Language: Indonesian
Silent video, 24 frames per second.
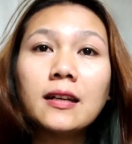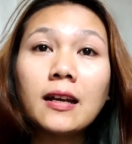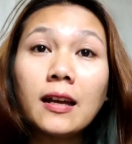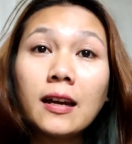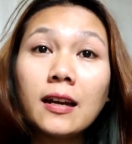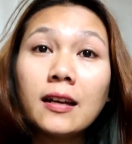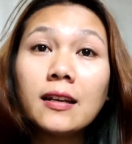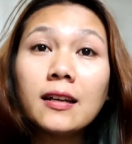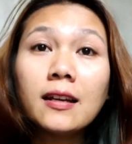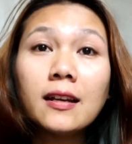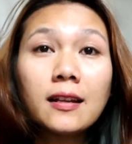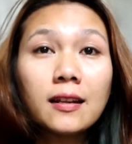
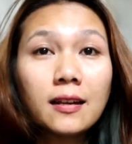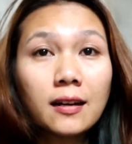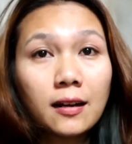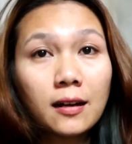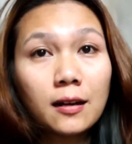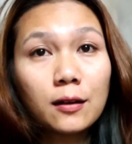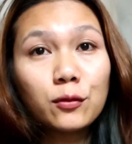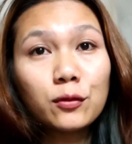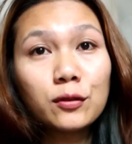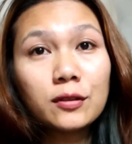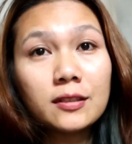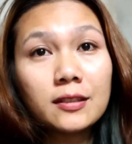sekarang
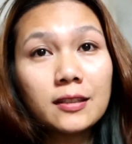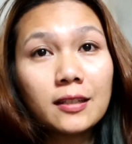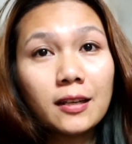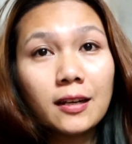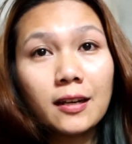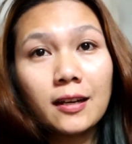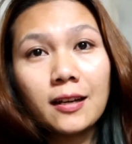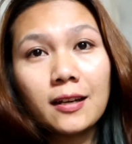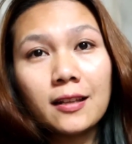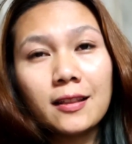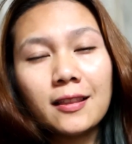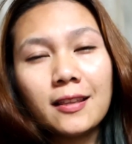giliran aku
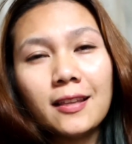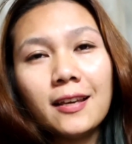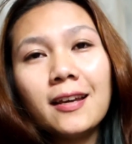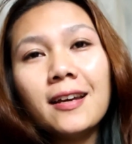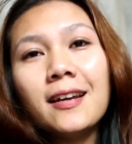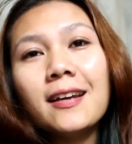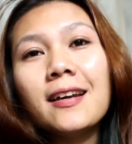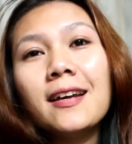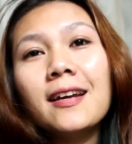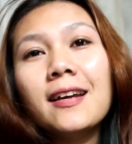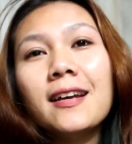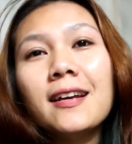istirahat
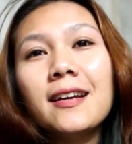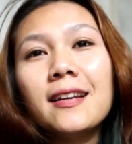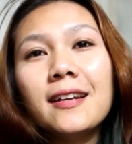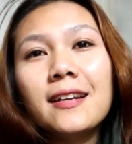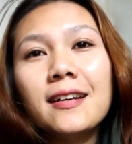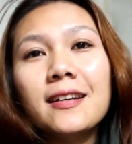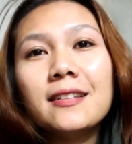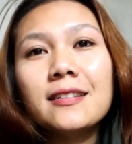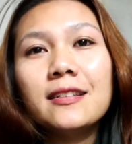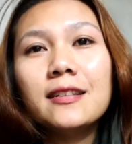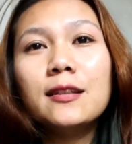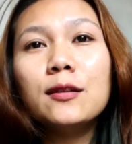ya
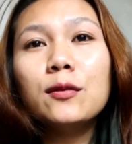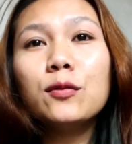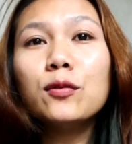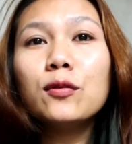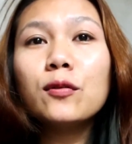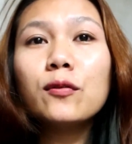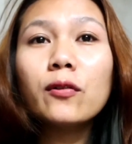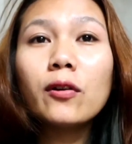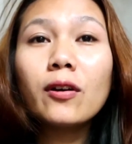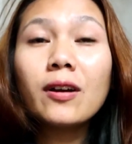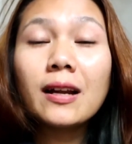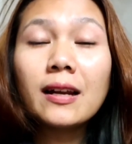nah jadi
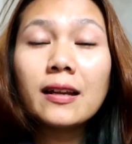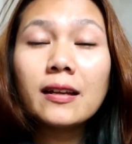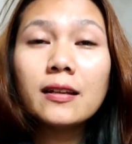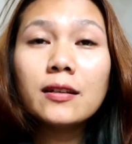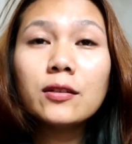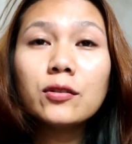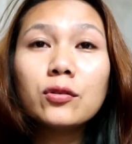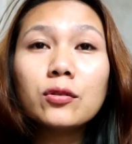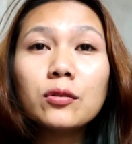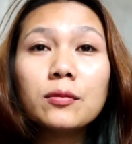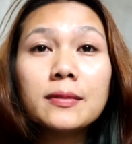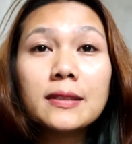untuk vlog
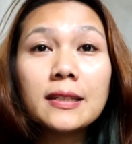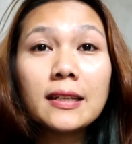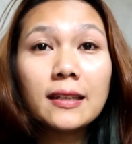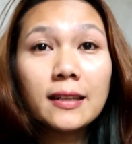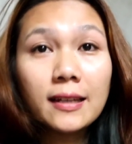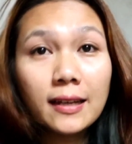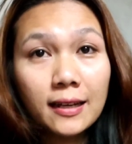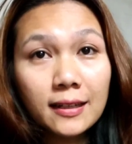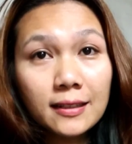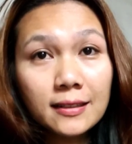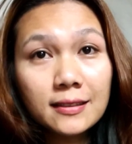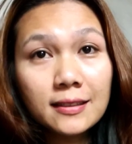kali ini cukup
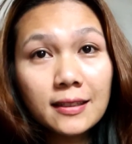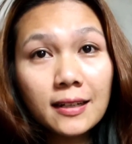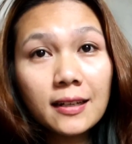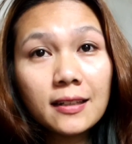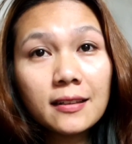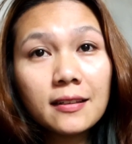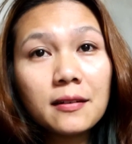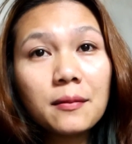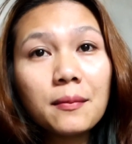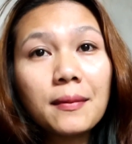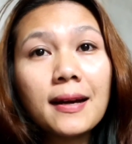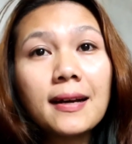segini
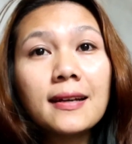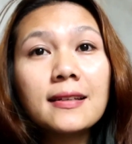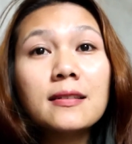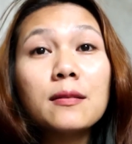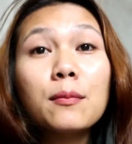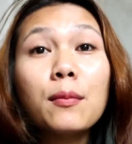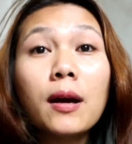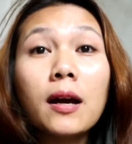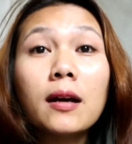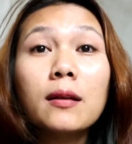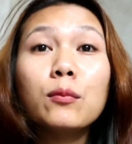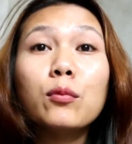aja terima
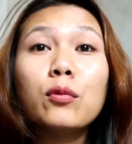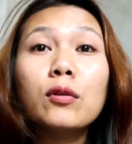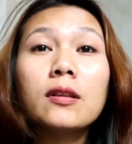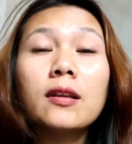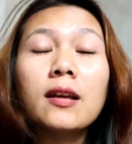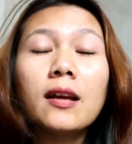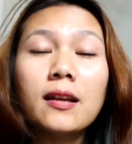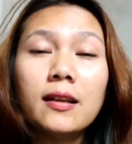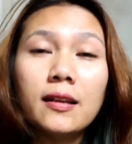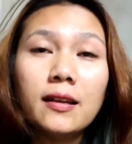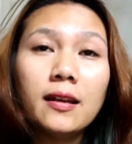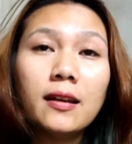kasih banget
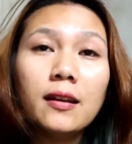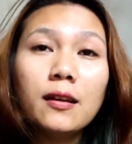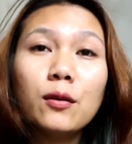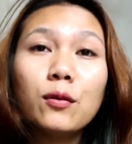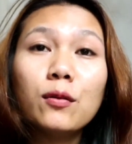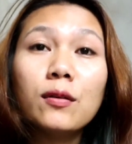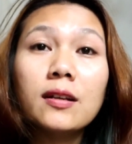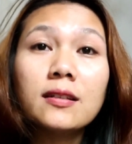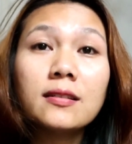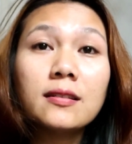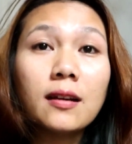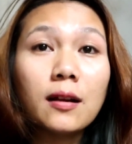buat
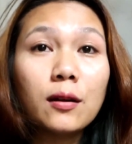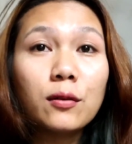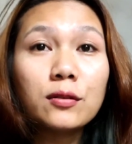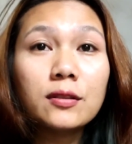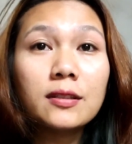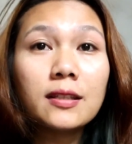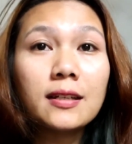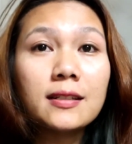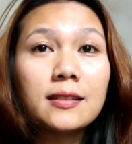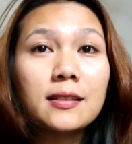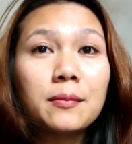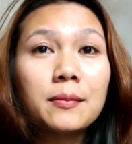kalian yang udah selalu
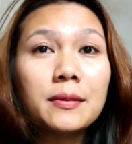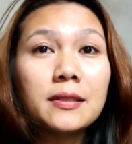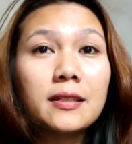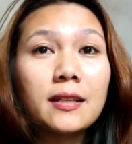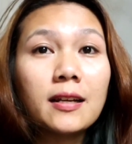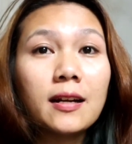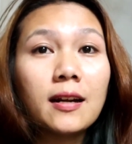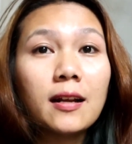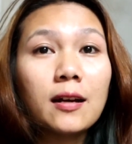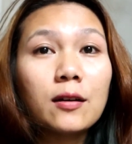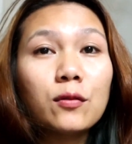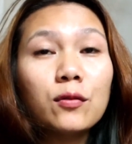stay sama
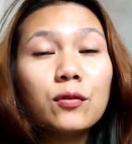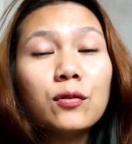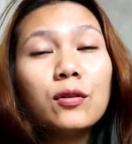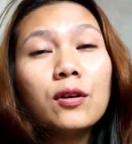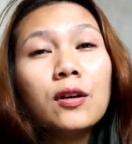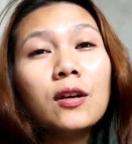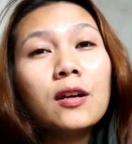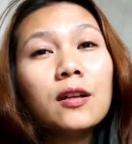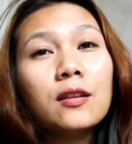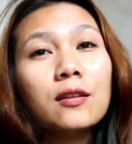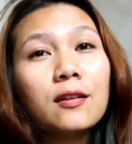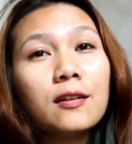channel
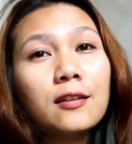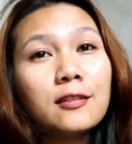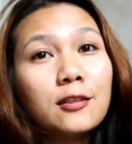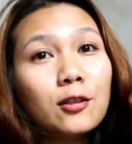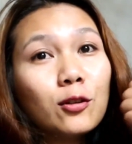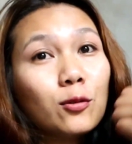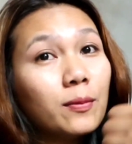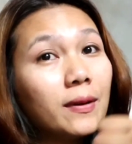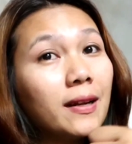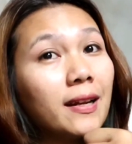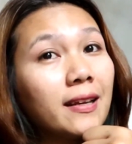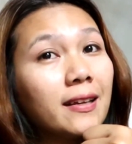aku
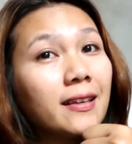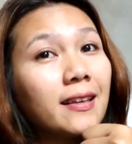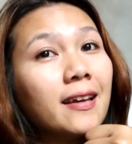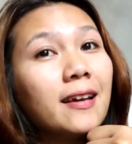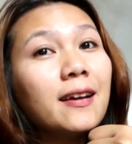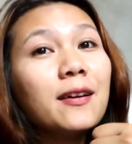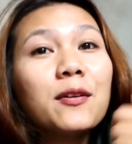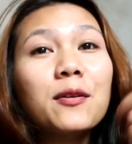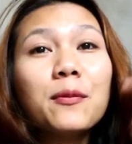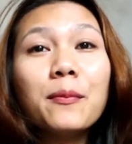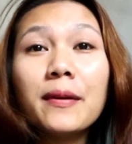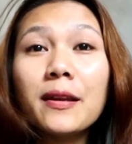terancam
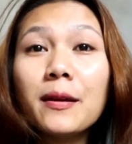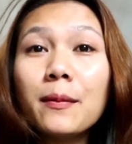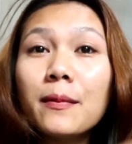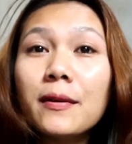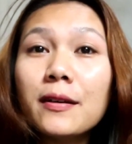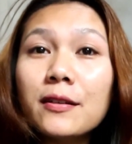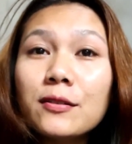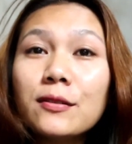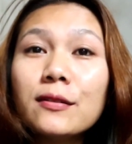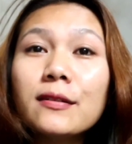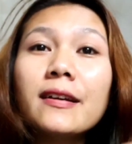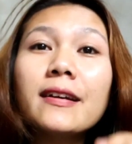paliknya komen di
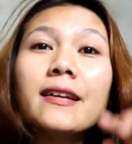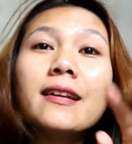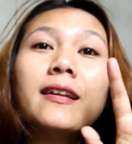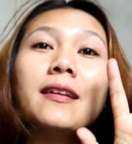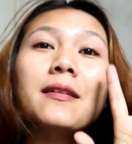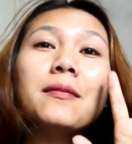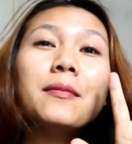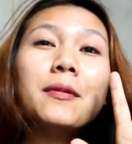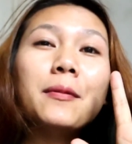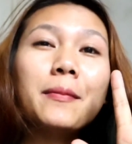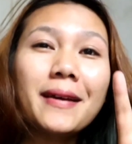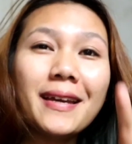bawah juga
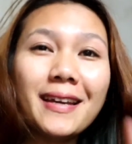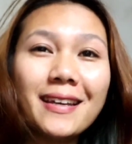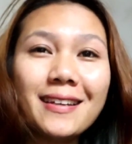dan bye